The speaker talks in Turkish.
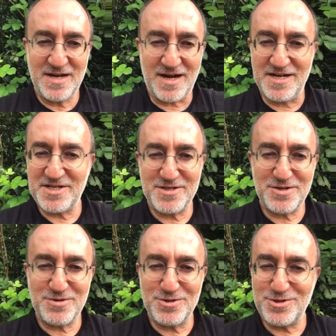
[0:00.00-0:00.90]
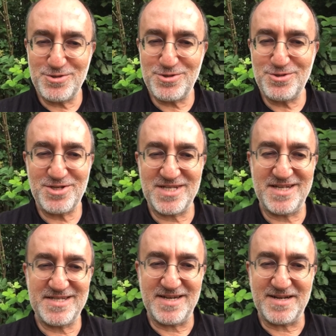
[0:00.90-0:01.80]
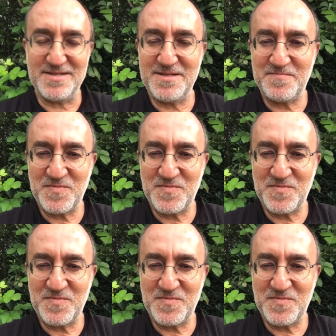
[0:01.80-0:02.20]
Ayşe koşulsuzca destekledi.